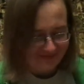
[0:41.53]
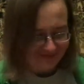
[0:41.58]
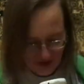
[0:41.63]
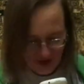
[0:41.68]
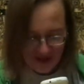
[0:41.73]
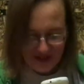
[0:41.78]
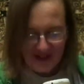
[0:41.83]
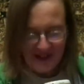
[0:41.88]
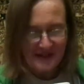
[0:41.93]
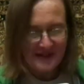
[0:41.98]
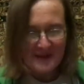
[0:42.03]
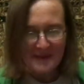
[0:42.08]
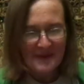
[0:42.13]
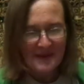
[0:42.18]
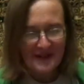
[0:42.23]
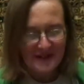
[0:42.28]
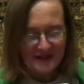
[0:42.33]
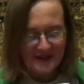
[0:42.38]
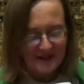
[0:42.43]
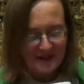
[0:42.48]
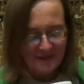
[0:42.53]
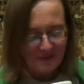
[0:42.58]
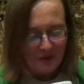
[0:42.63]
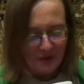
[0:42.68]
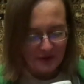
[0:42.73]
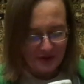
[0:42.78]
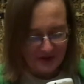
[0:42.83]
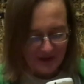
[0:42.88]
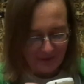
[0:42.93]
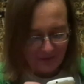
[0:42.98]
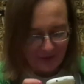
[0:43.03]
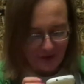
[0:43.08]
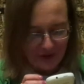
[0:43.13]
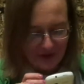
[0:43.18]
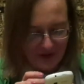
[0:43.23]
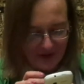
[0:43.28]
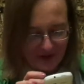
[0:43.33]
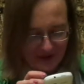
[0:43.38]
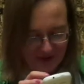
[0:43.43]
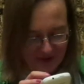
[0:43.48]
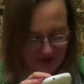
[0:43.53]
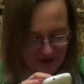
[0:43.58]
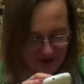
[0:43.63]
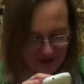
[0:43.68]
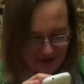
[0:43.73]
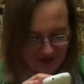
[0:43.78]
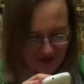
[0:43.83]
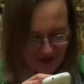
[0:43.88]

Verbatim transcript: Я себе на телефон зафоткала, чисто